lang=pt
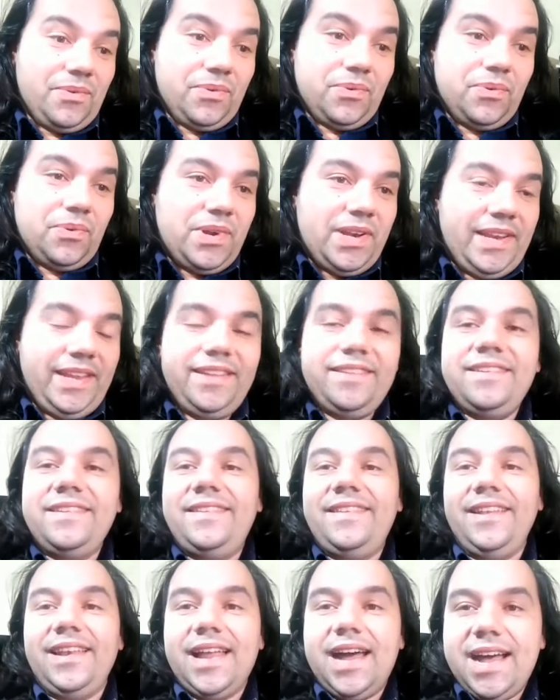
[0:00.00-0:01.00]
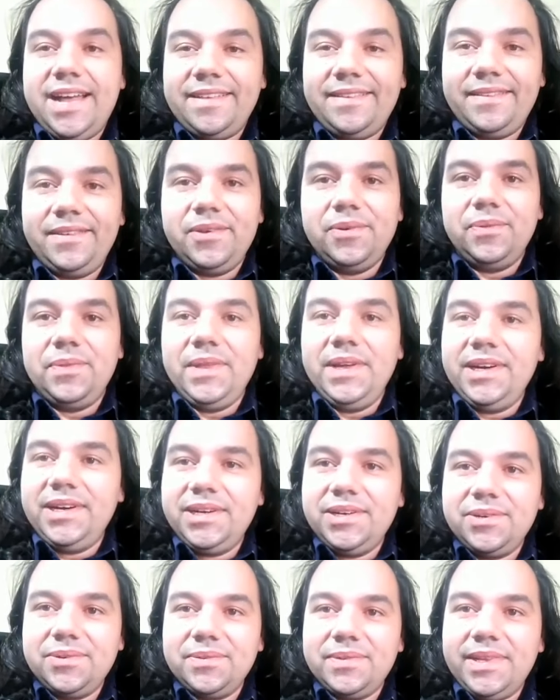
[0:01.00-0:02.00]
o cliente que se lasque ou
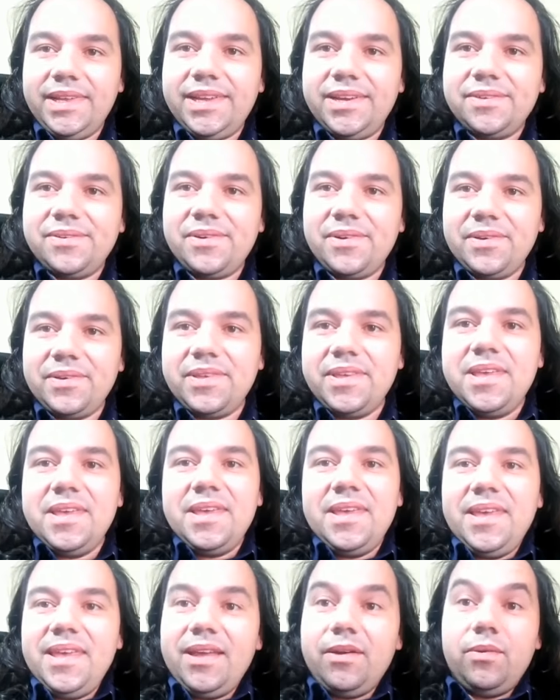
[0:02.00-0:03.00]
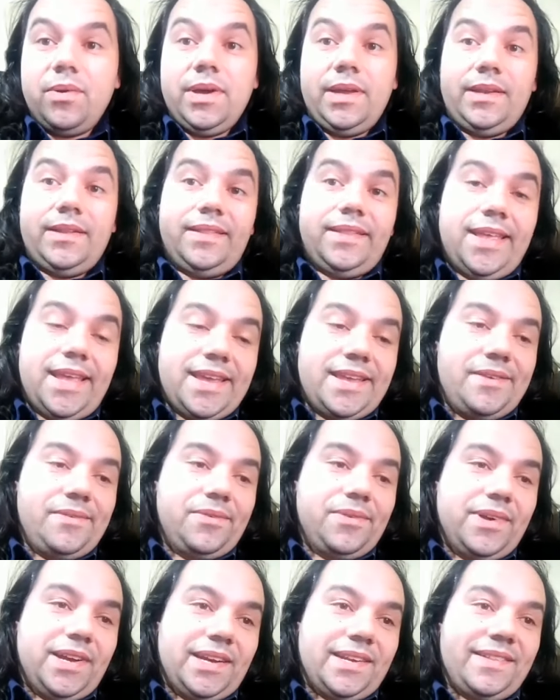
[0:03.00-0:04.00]
não, né? O, o cara é
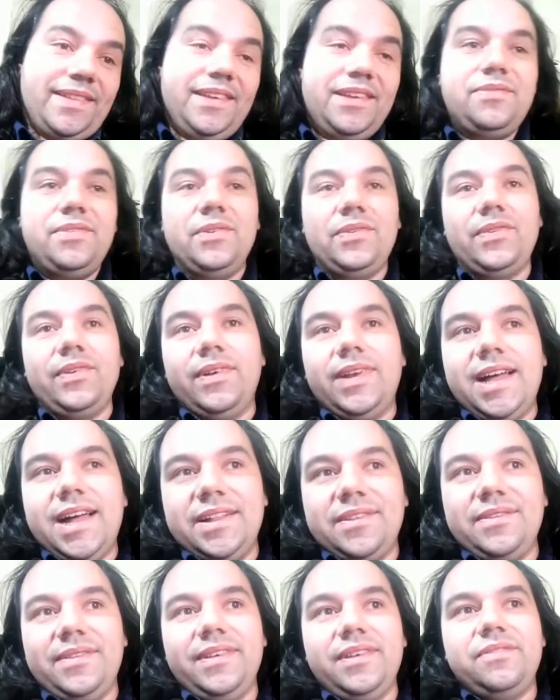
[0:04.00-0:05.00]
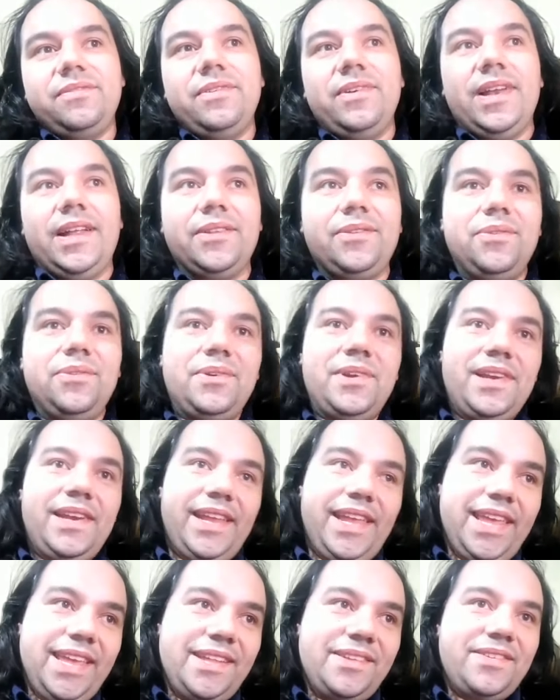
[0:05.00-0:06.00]
técnico, o cara tem que ver o seu lado, tem que ver o lado do
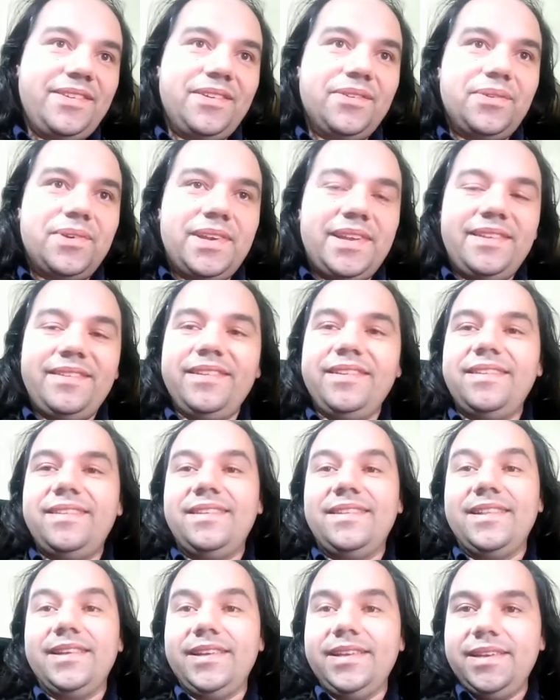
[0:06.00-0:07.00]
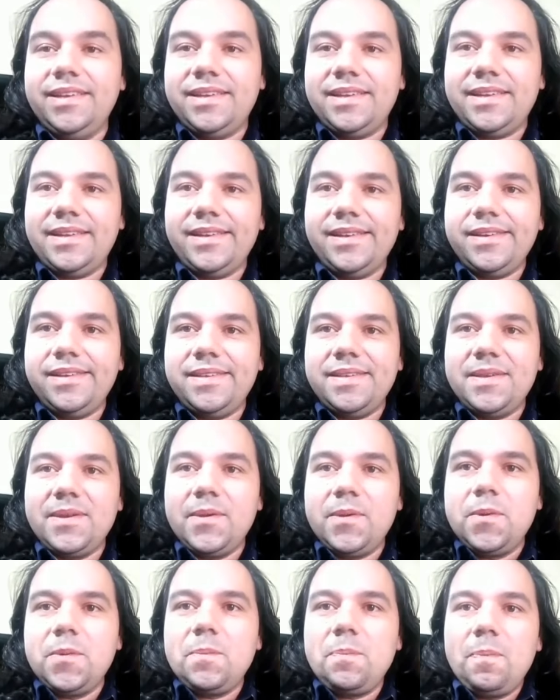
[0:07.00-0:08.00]
cliente, o cliente que se dane, né? Ele que
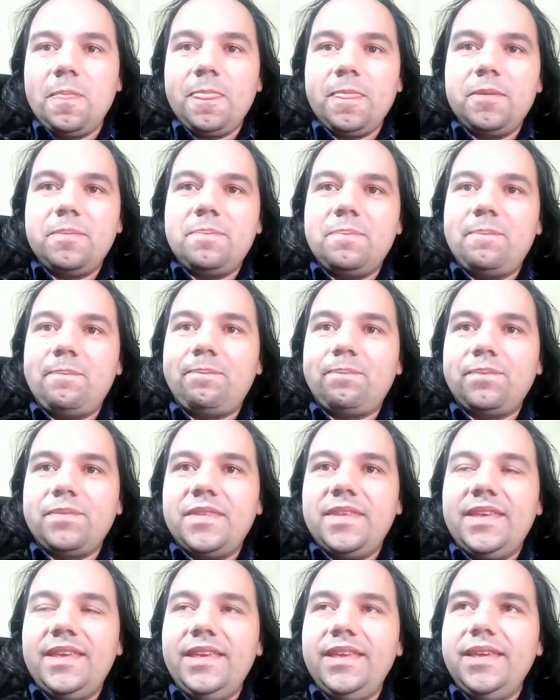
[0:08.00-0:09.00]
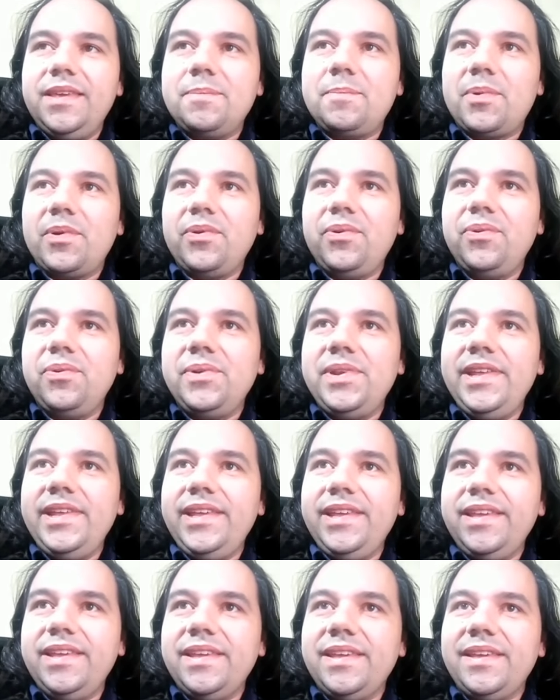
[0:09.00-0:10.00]
que
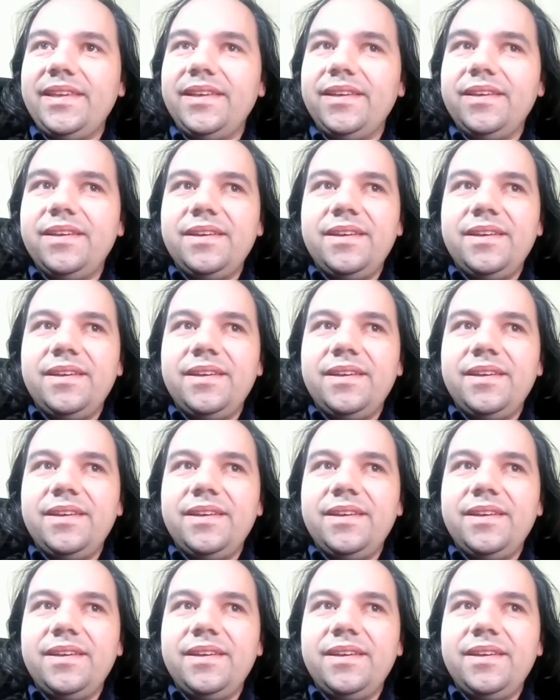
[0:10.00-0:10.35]
procure